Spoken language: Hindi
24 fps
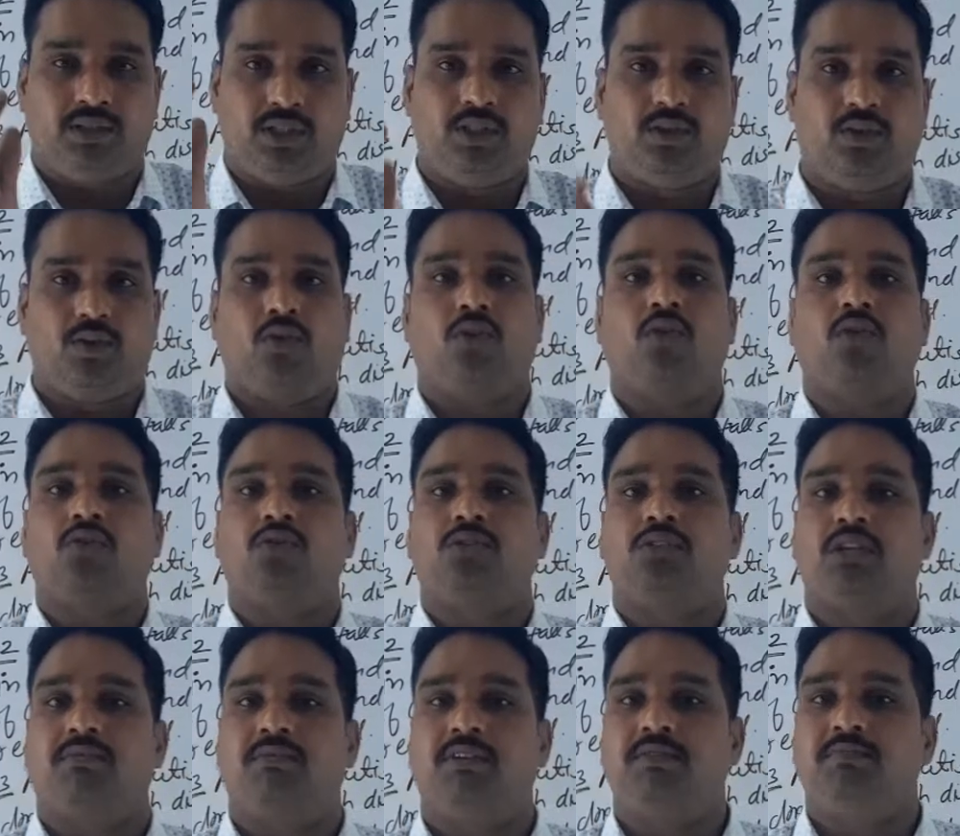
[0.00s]
जिन लोगों
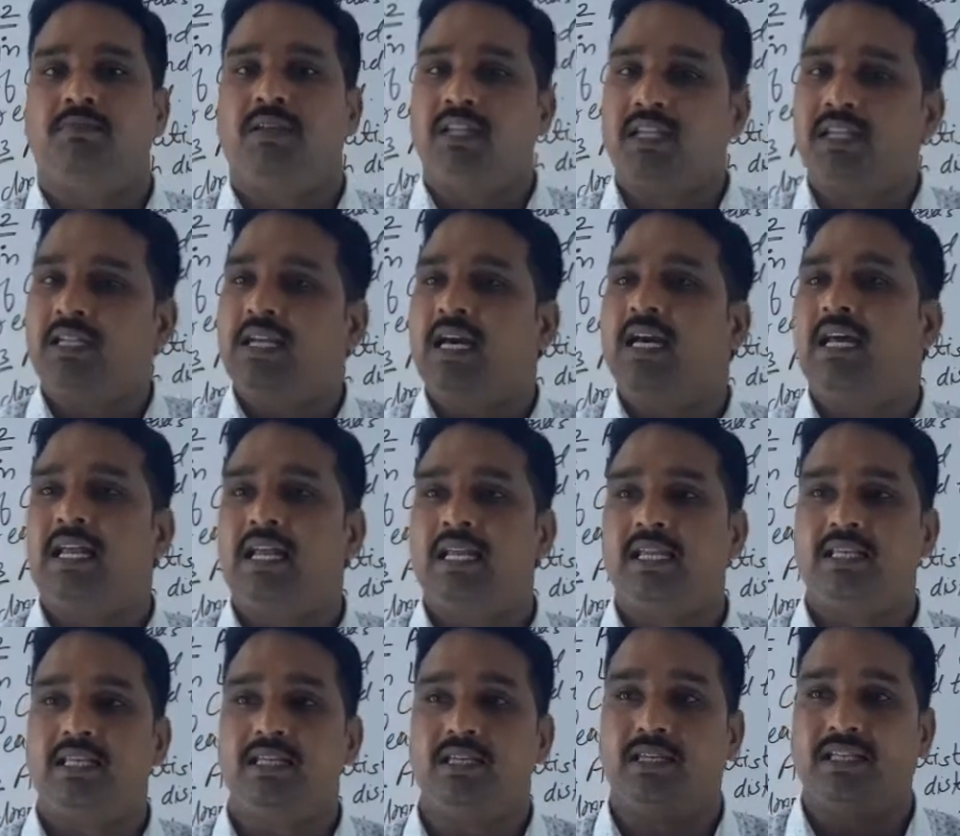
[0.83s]
को समझ में नहीं आ रहा
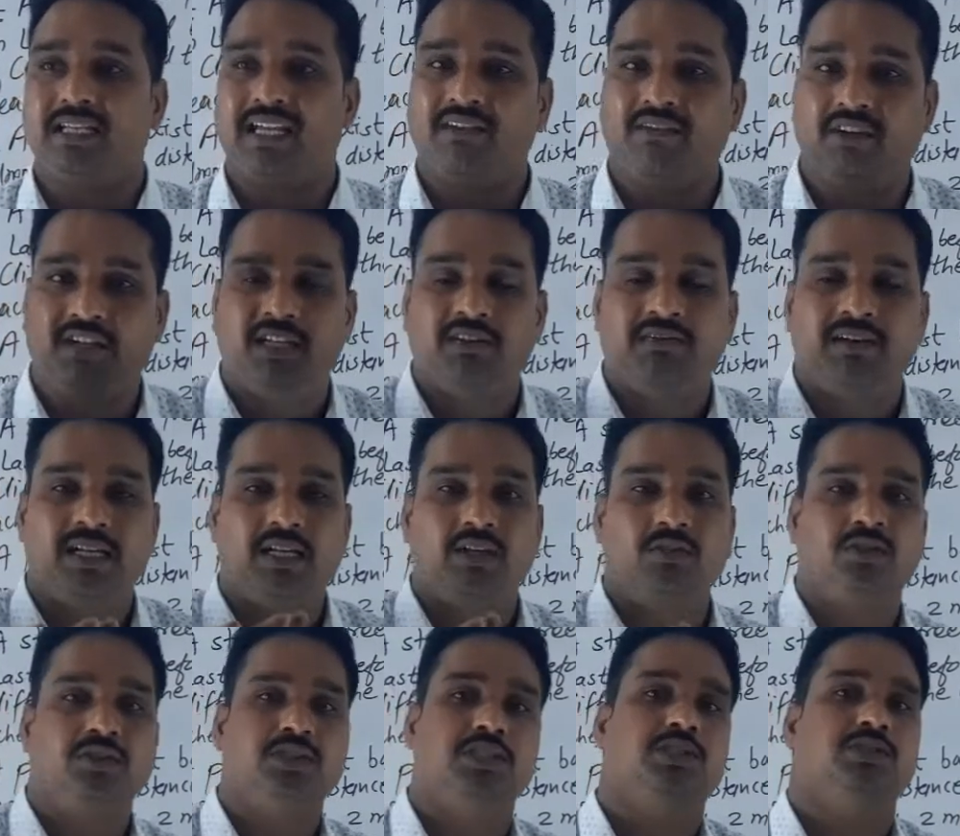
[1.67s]
है कि ग्रेविटी
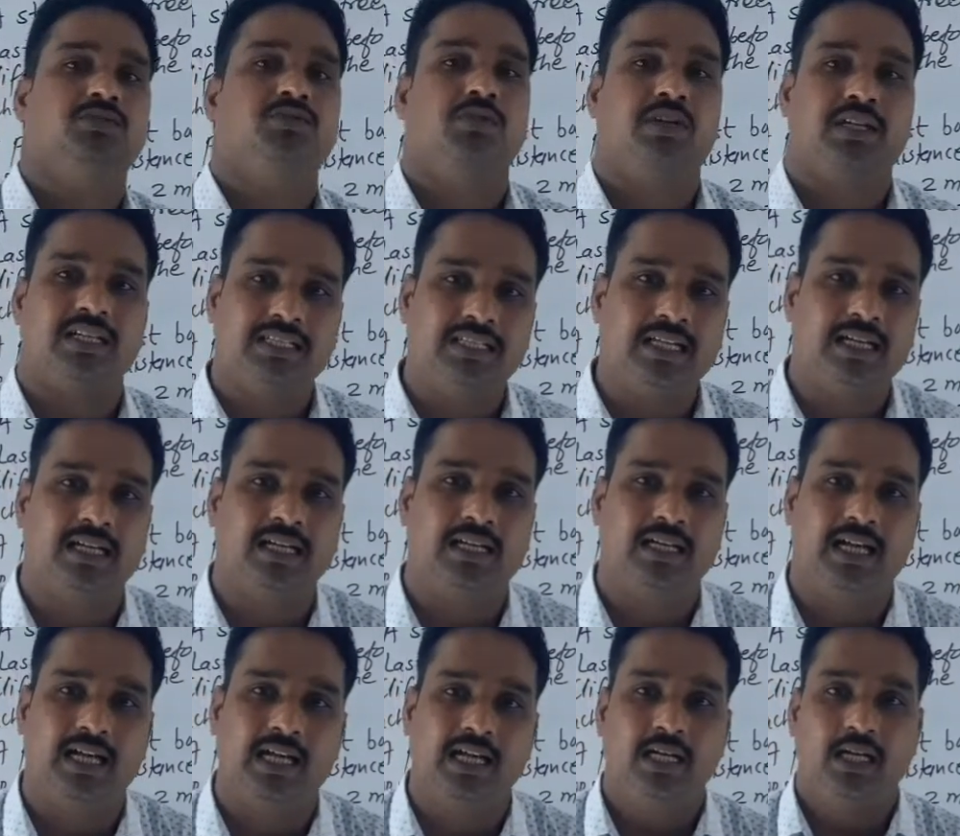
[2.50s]
वाले क्वेश्चंस को कैसे
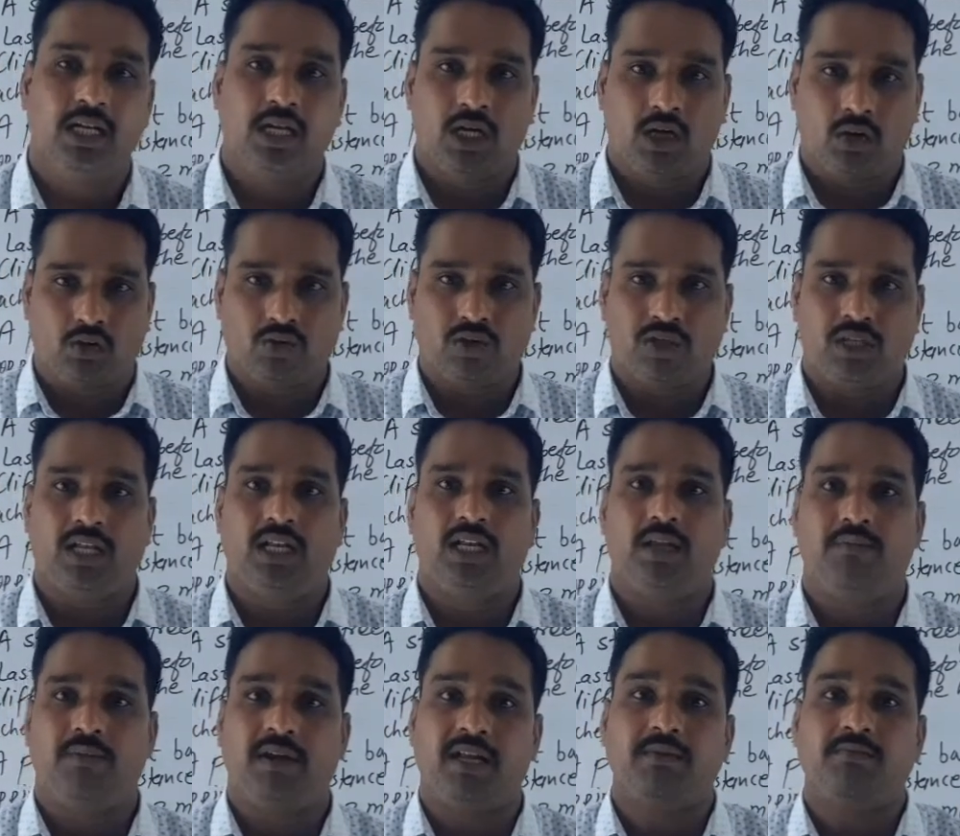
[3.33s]
करना है उनके
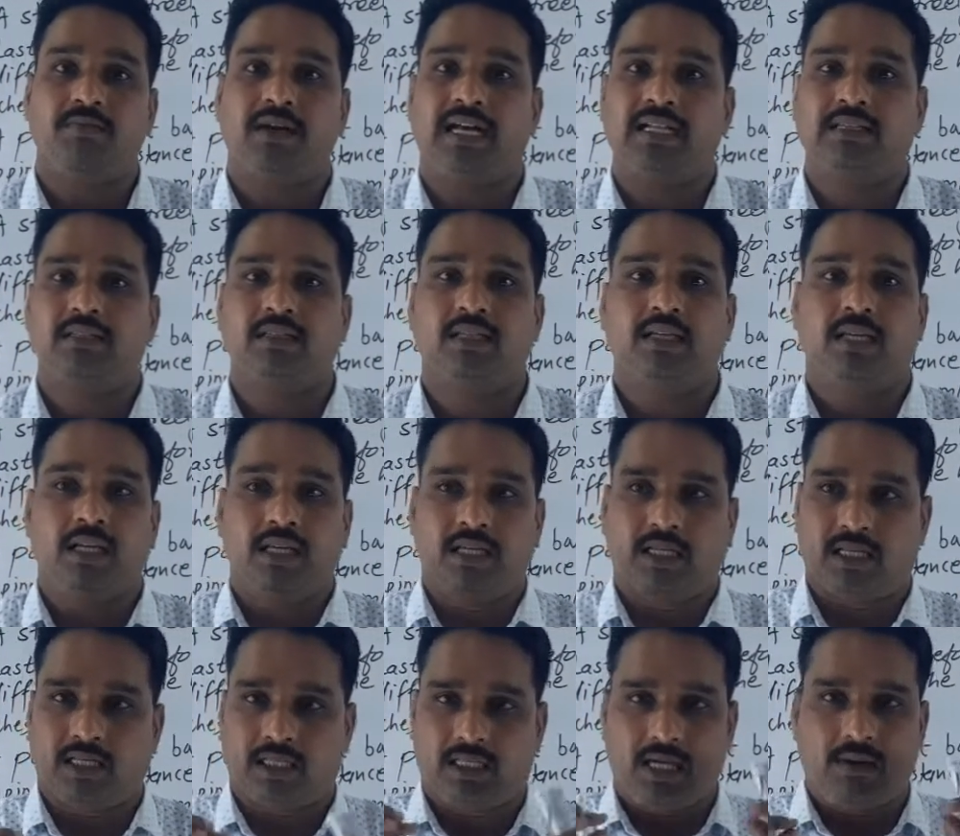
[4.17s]
लिए मेन बात
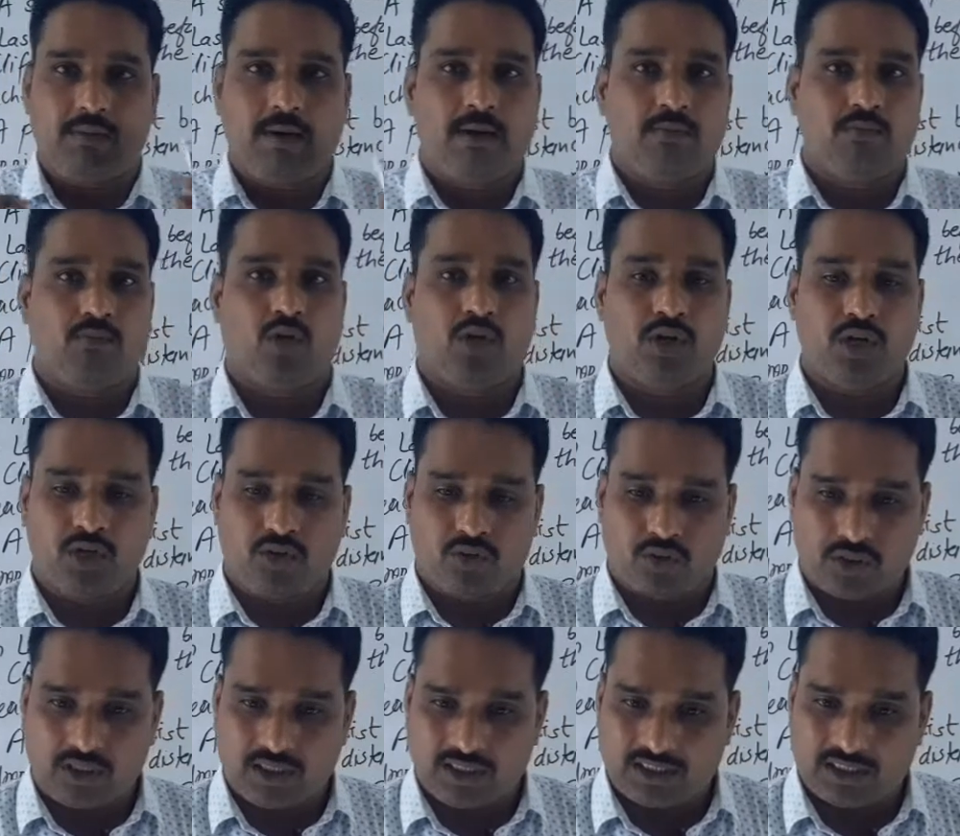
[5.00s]
कि जब हम बॉडी
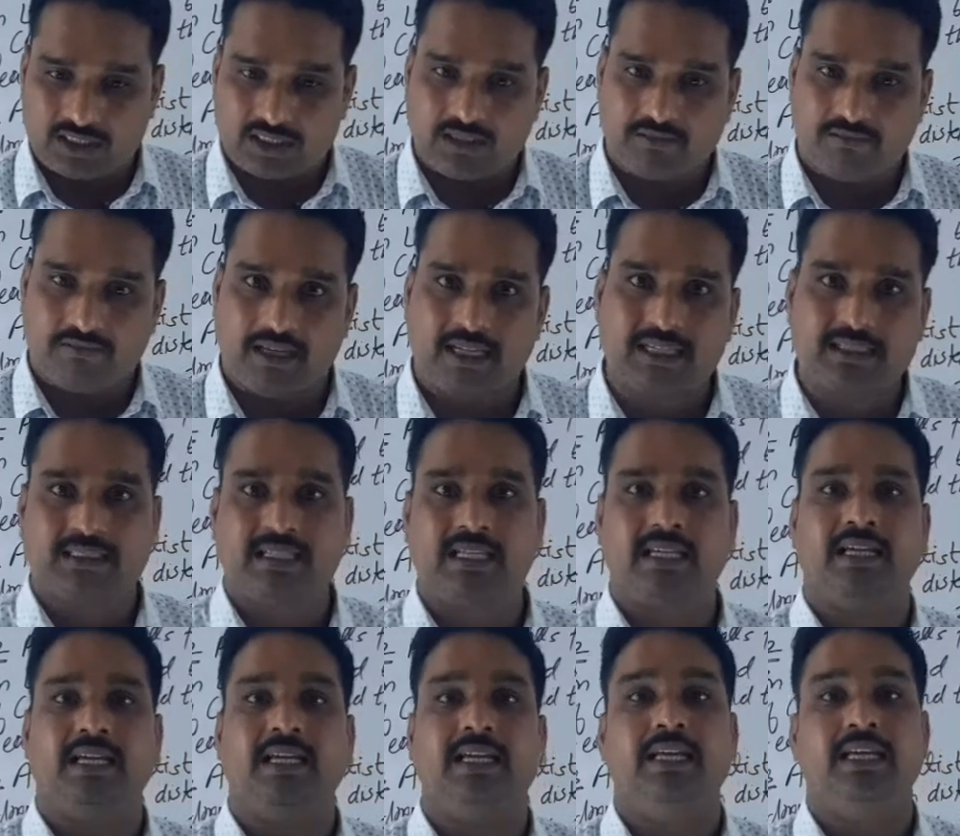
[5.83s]
को नीचे से
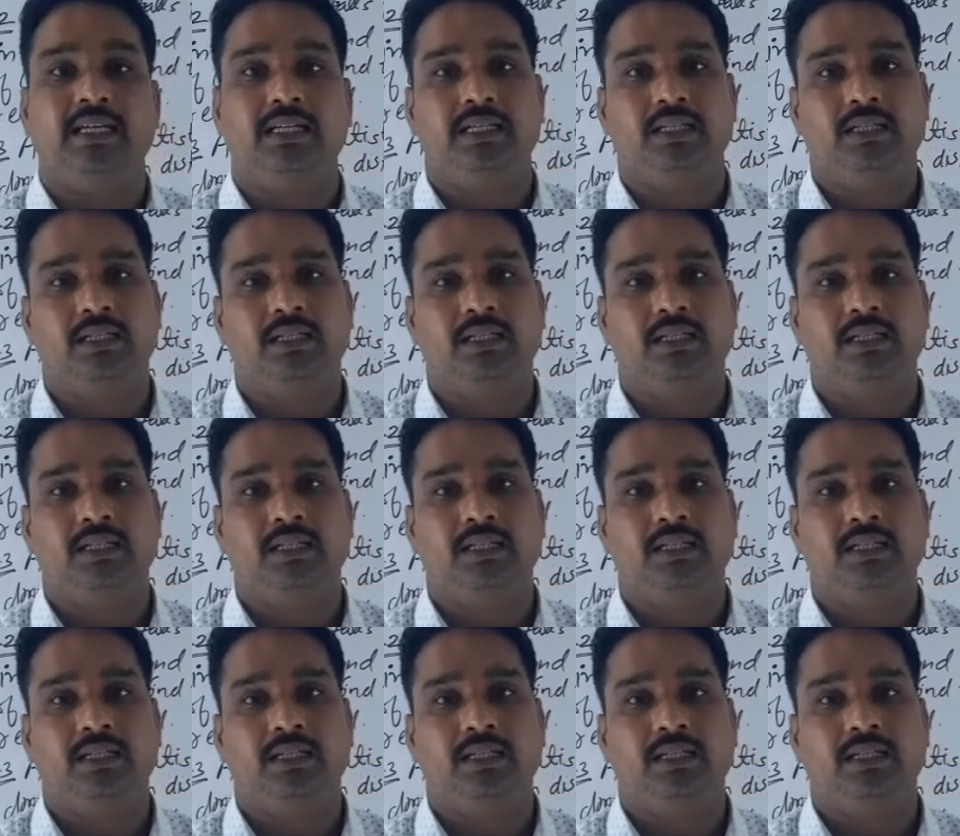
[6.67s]
फेंकते हैं